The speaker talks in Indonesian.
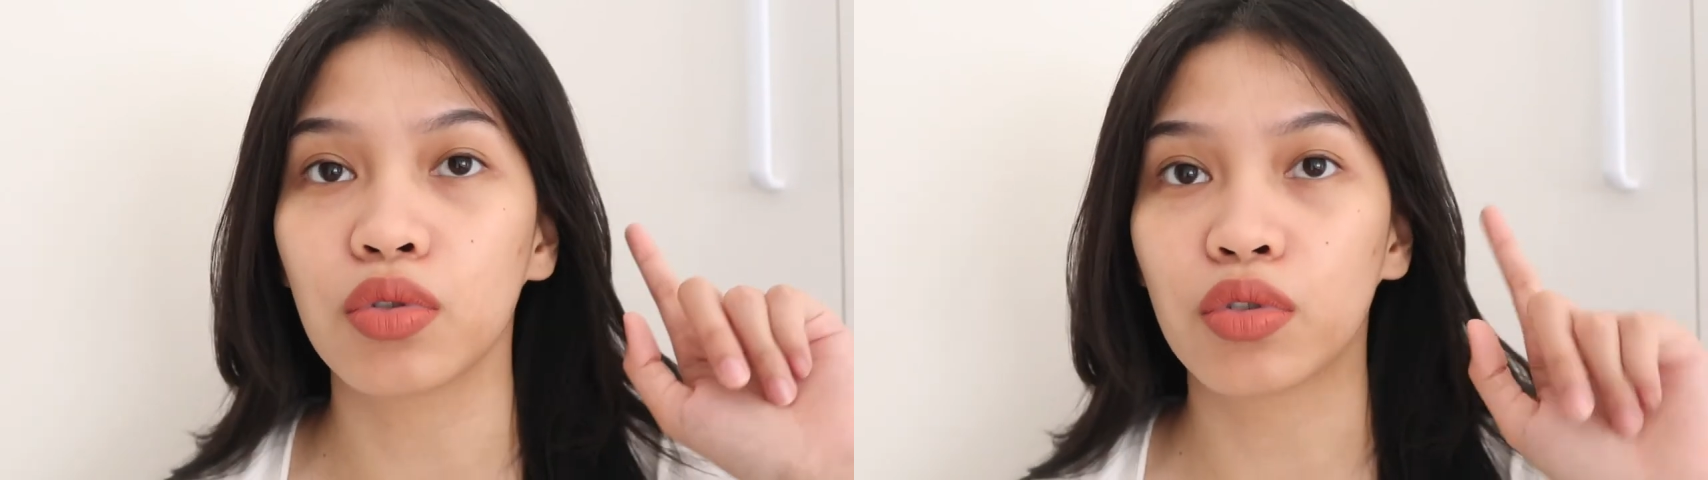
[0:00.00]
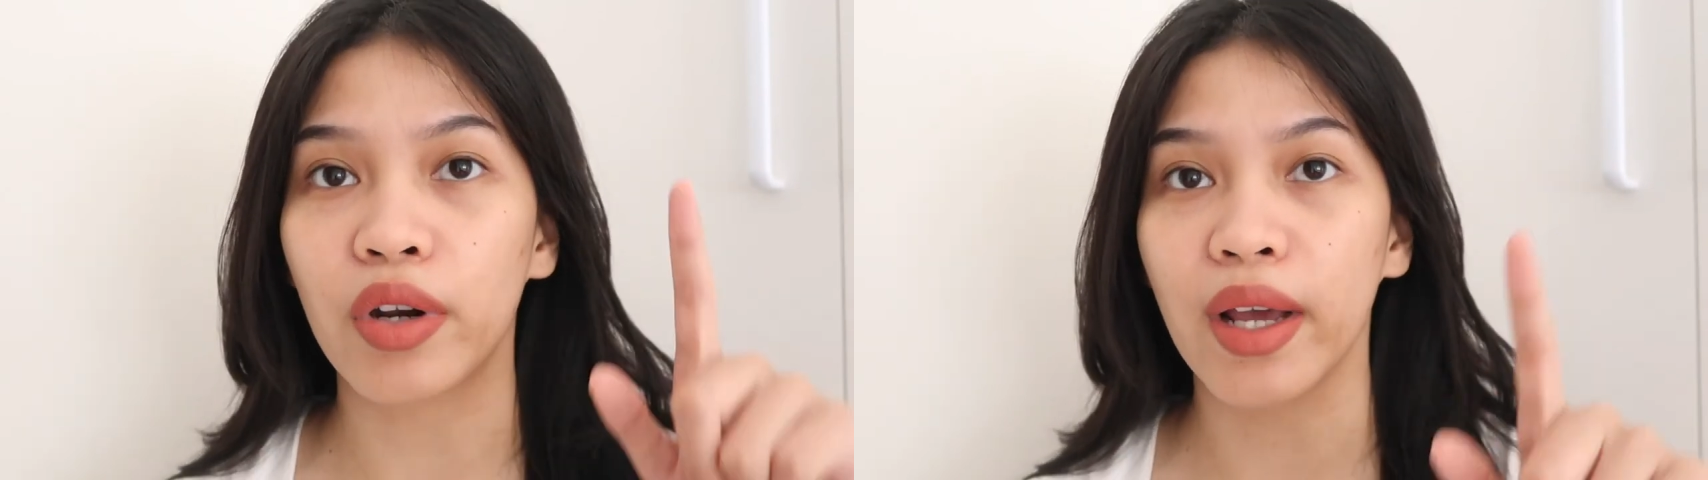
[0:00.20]

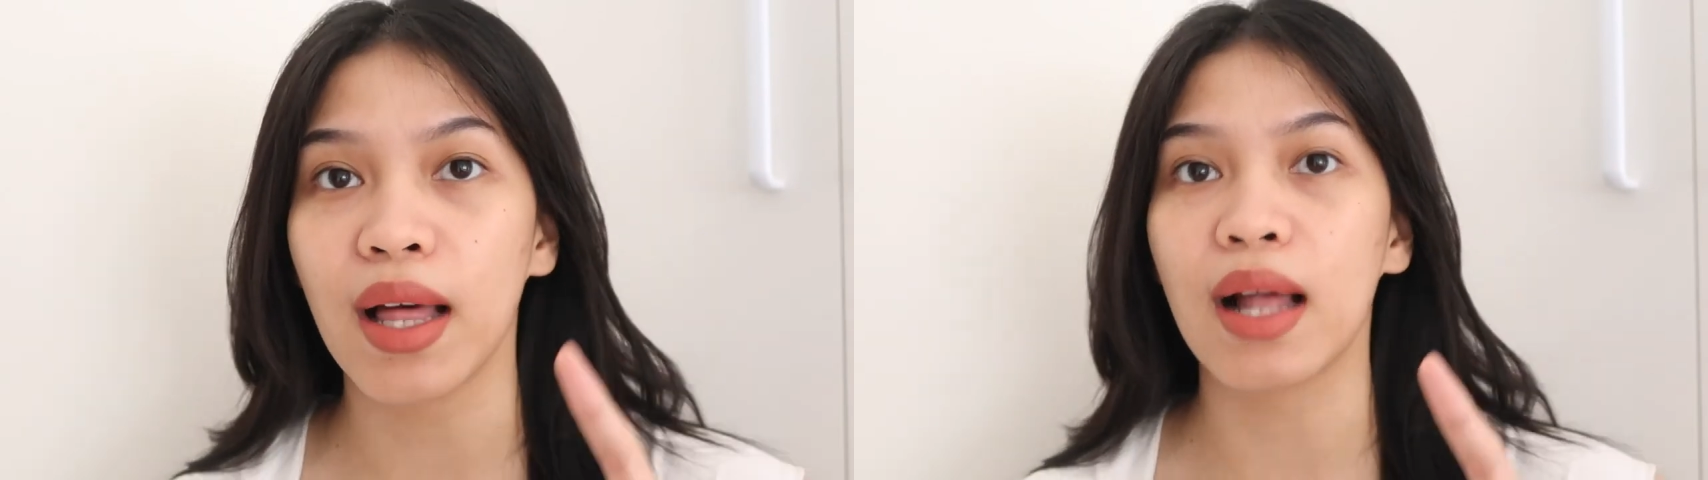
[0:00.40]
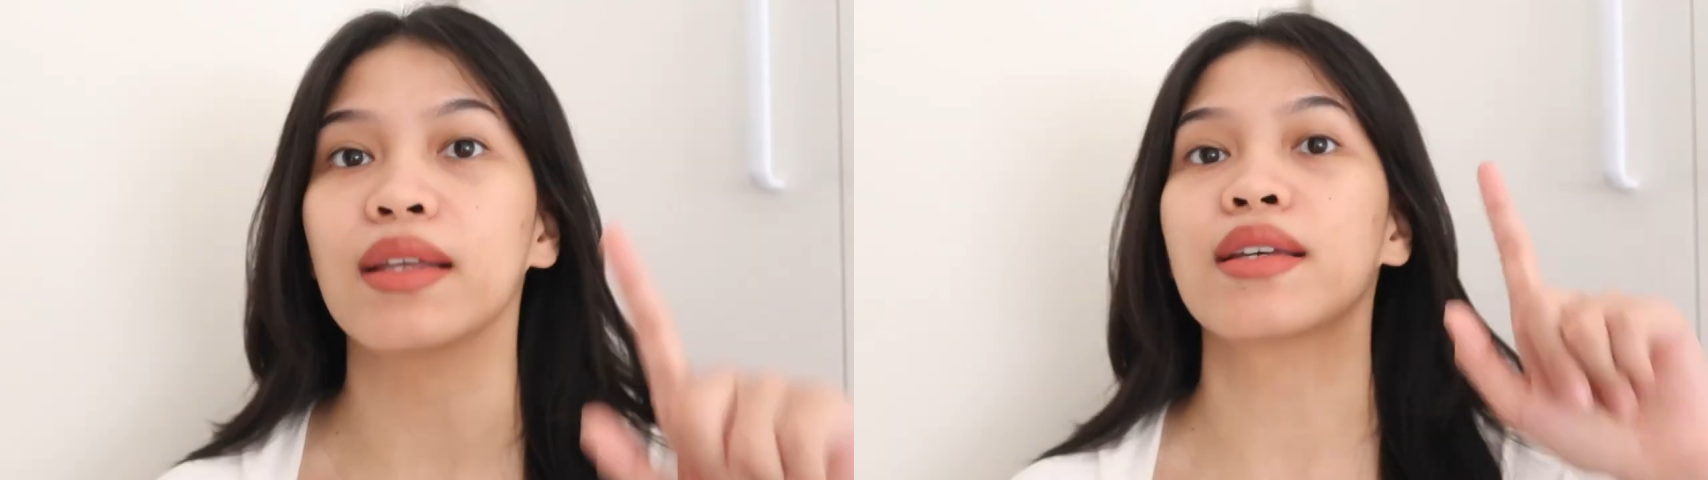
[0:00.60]
tutorial
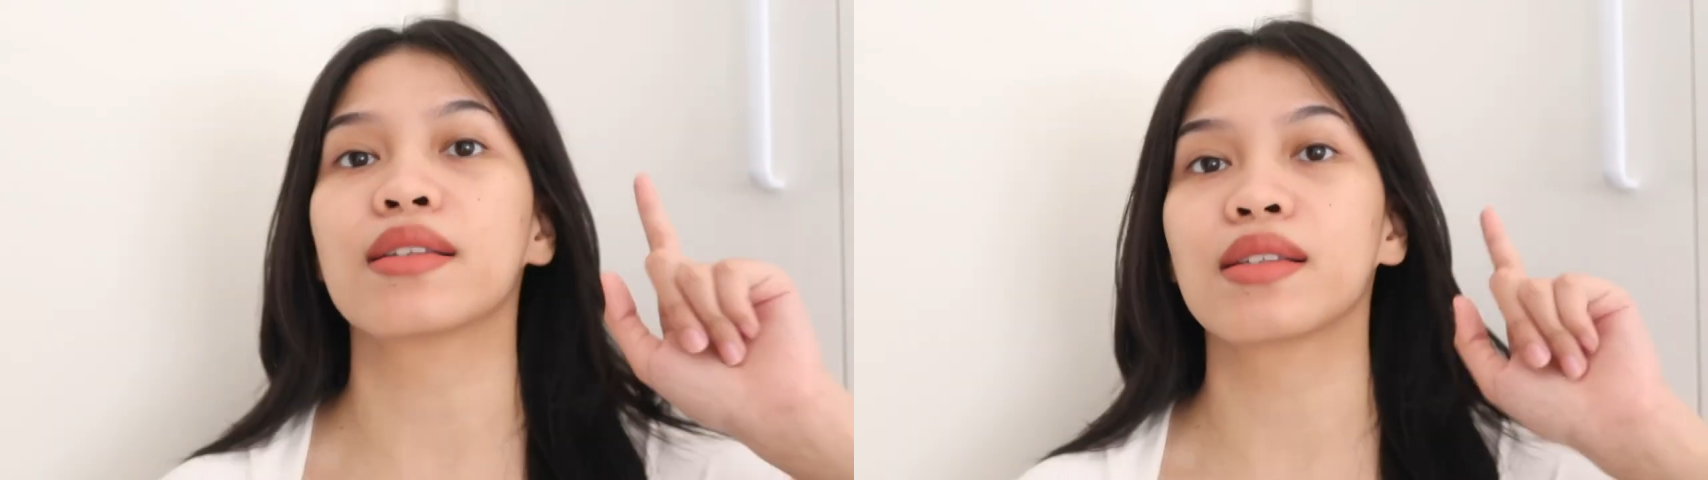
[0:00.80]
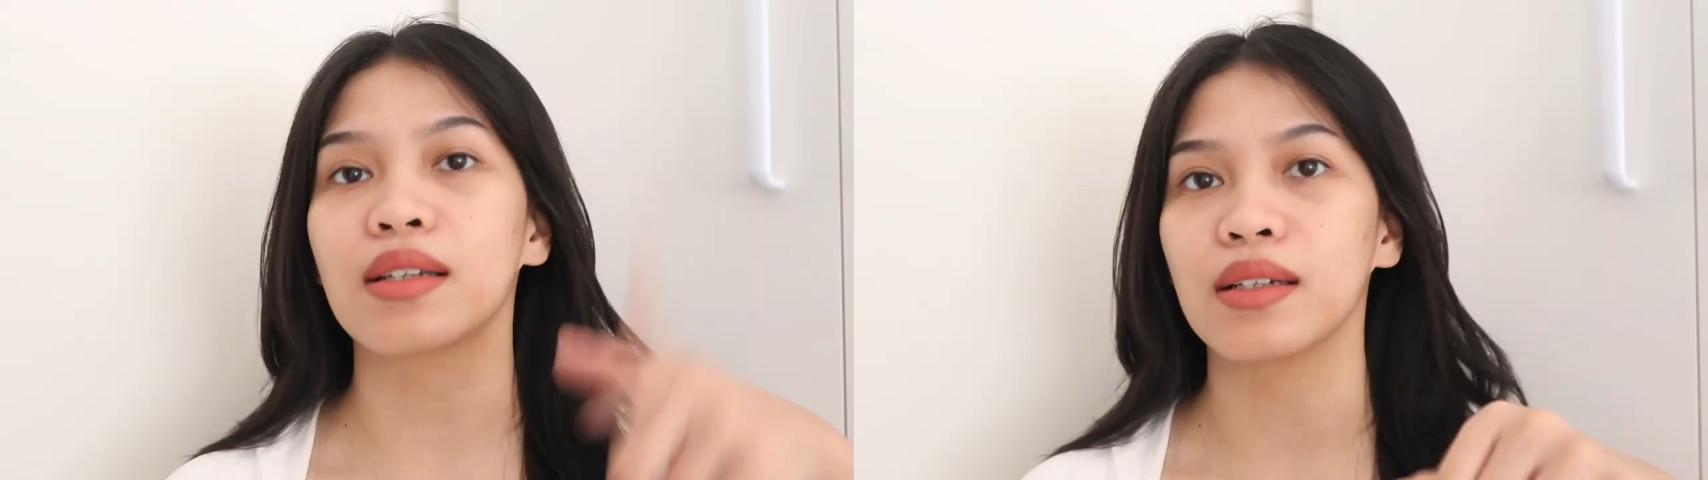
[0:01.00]

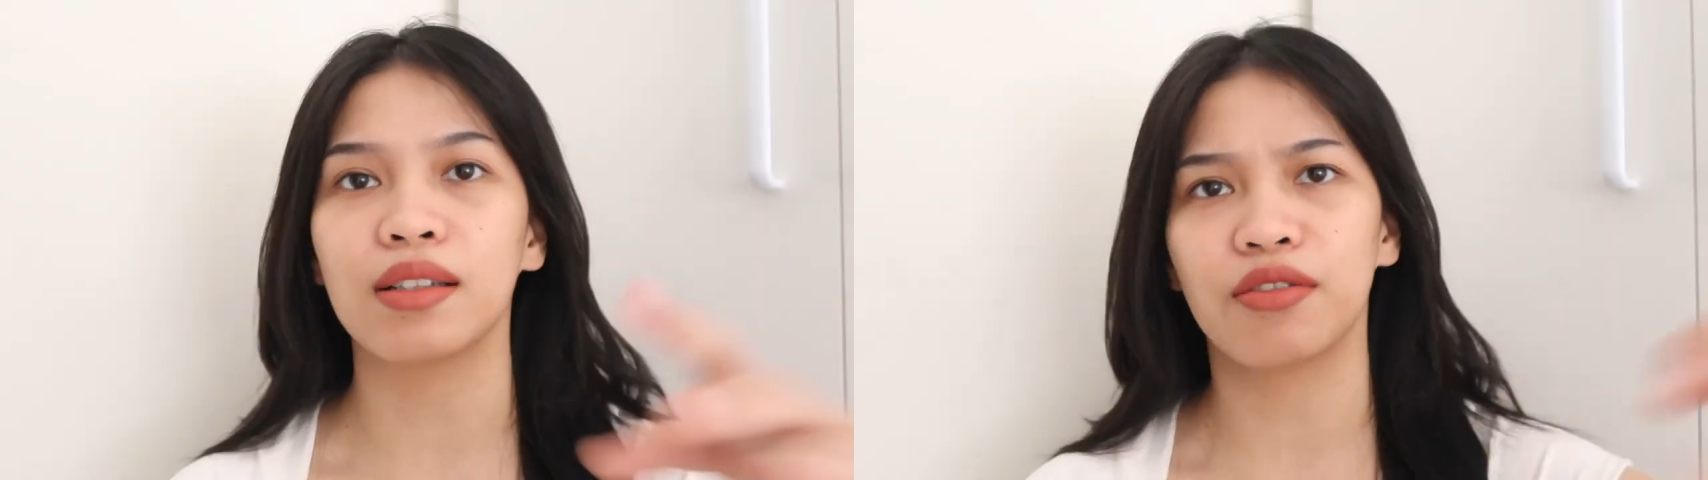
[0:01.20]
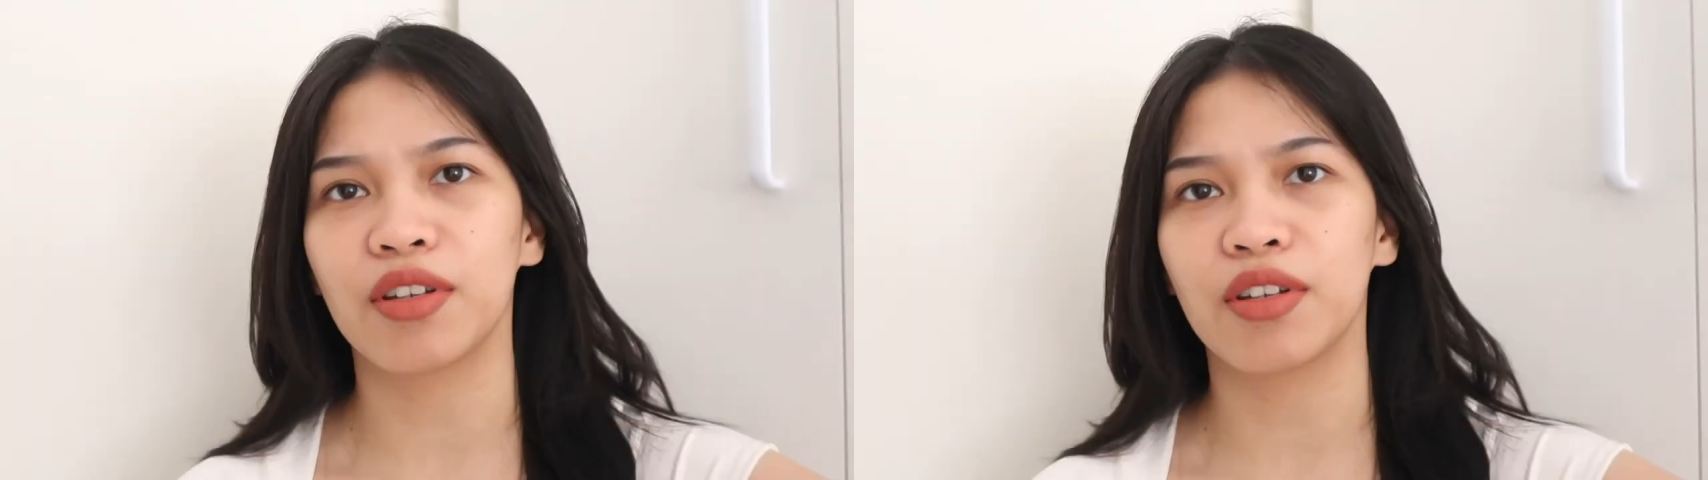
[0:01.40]
alis ke